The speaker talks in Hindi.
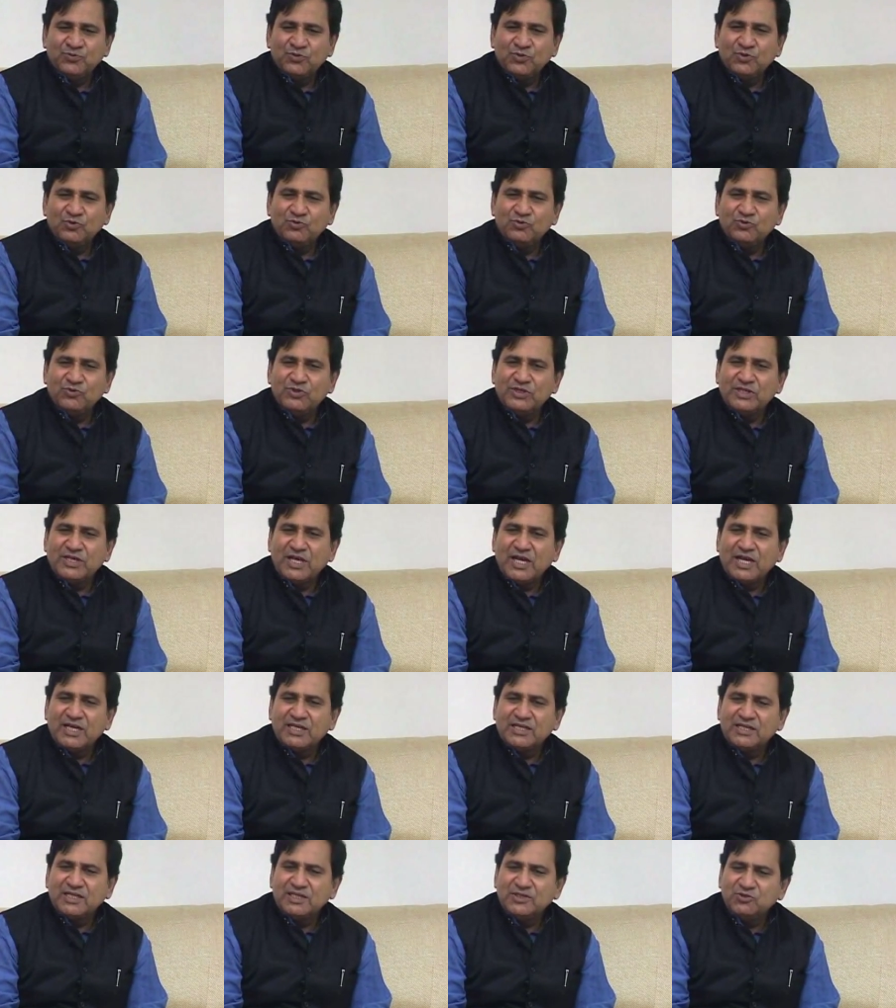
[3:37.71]
तो उन्होंने कहा
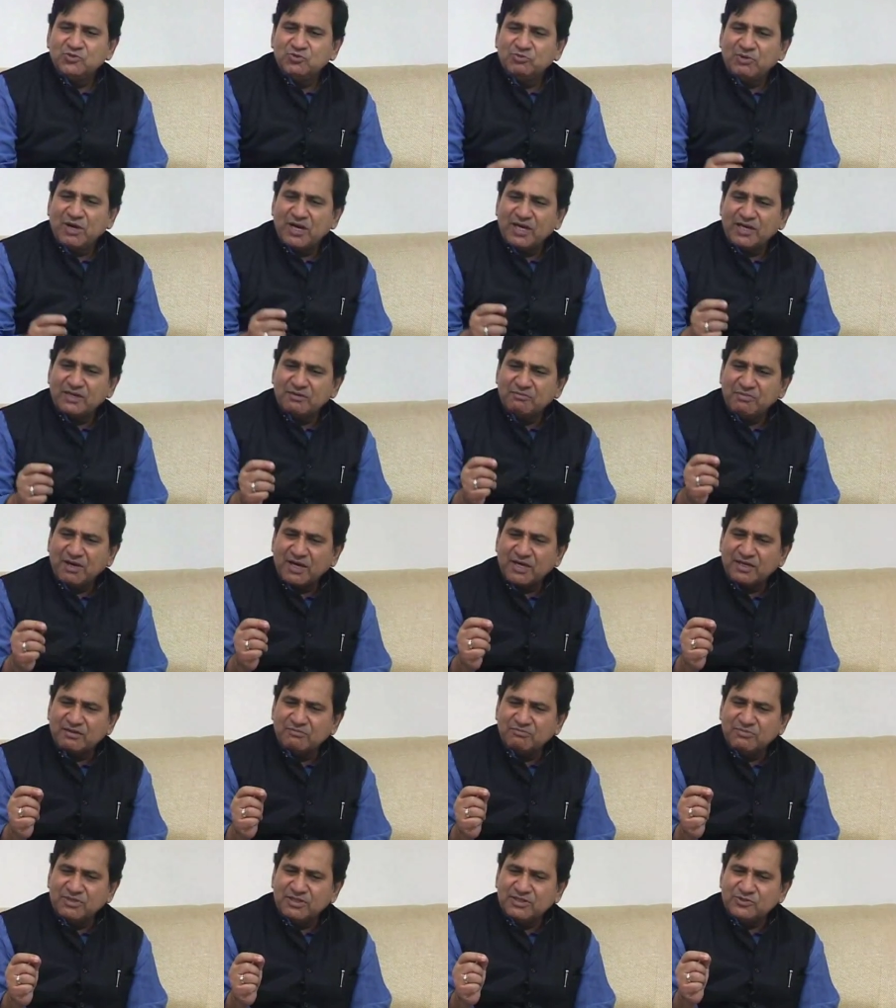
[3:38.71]
कि नहीं तुम्हारे बारे
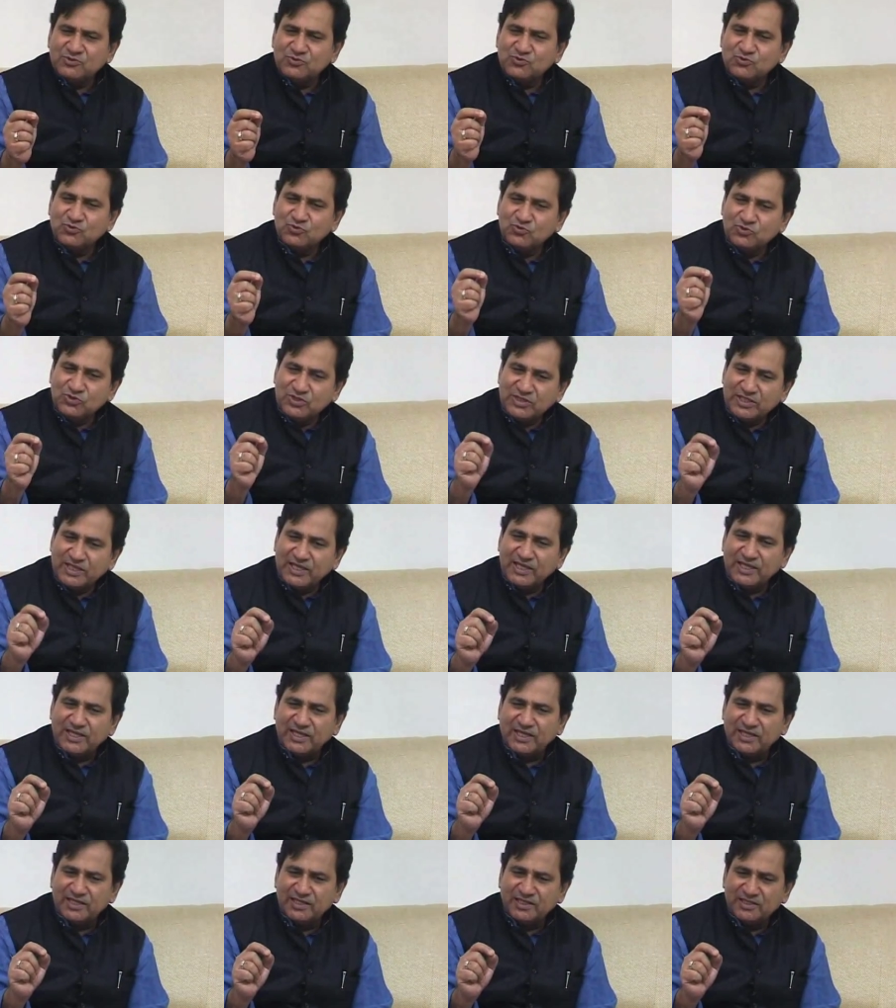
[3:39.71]
में सुनते
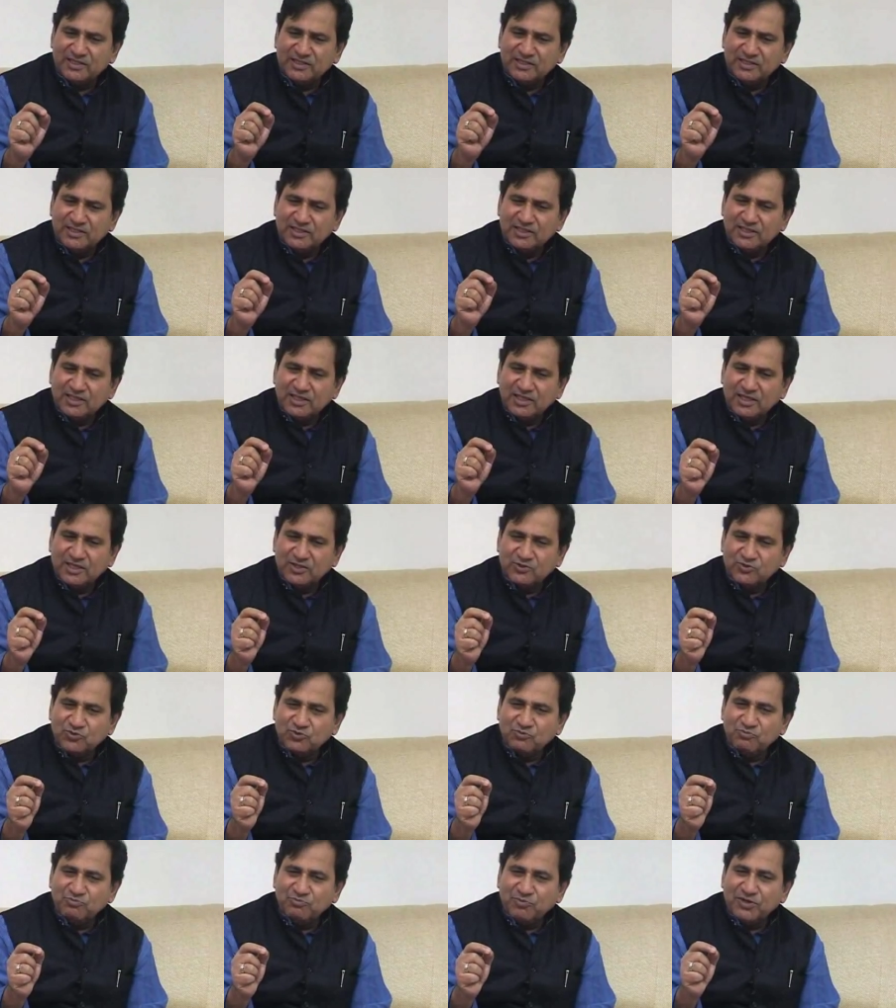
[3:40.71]
हैं कि
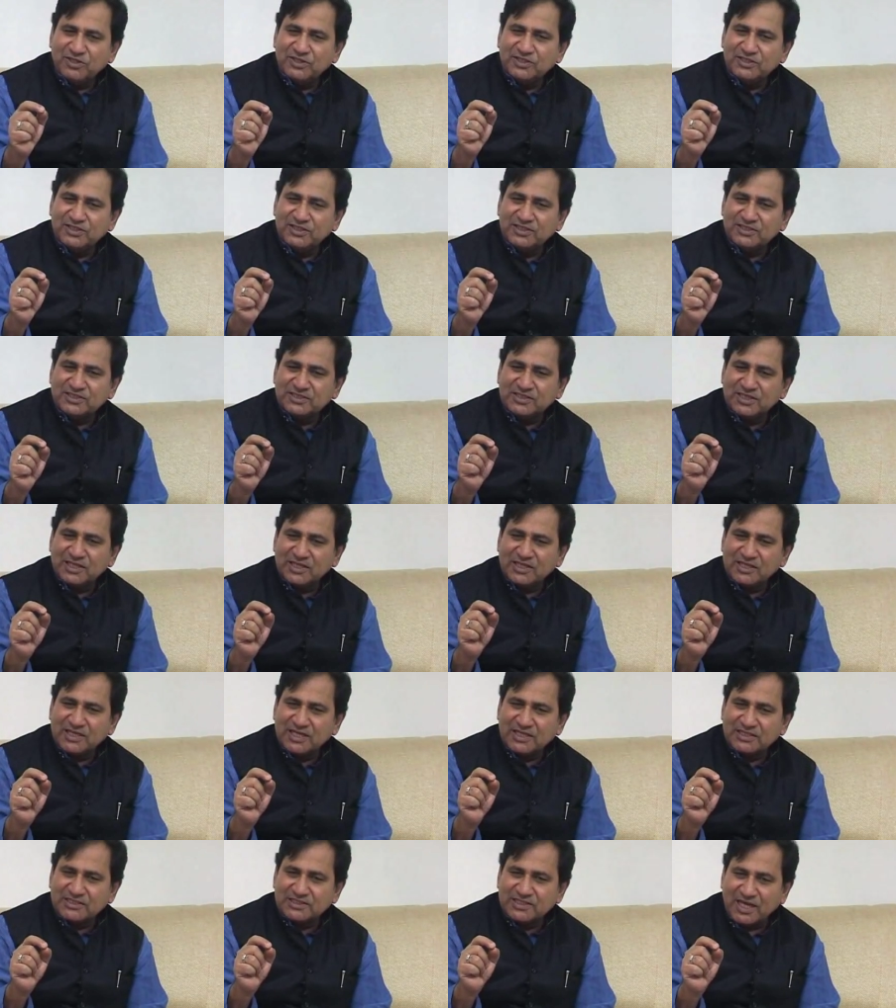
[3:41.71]
तुम पॉलिटिक्स
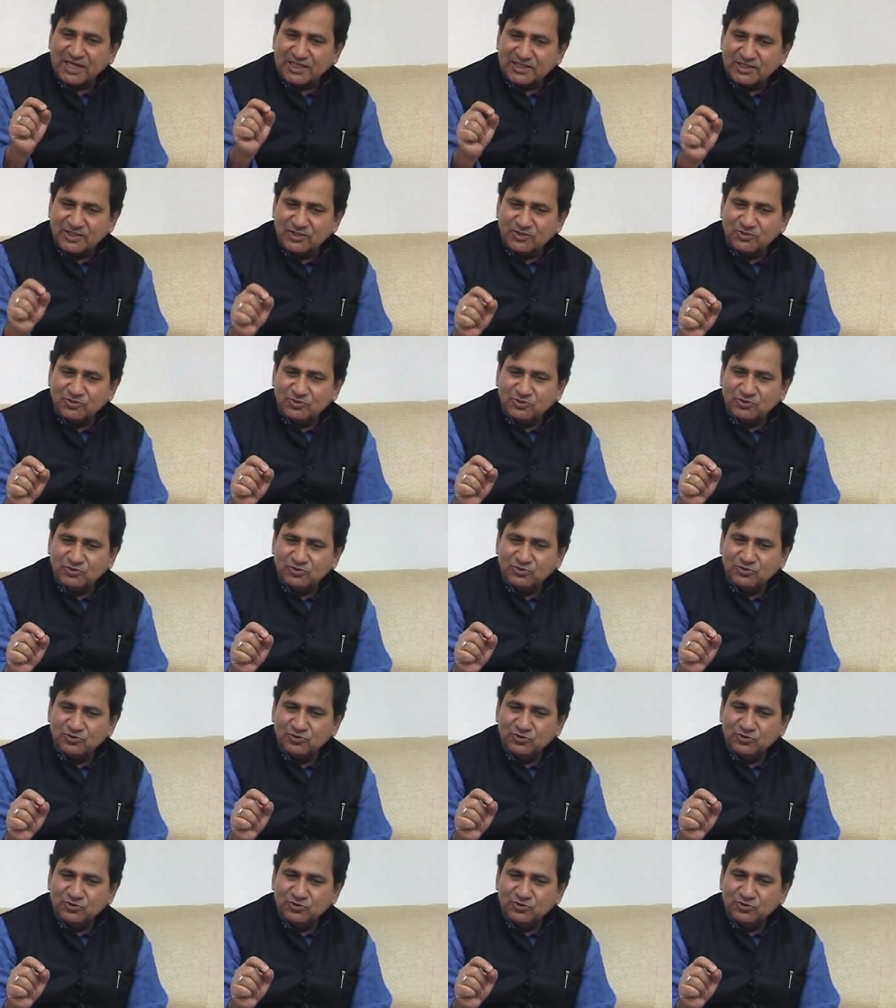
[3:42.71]
करना चाहते हो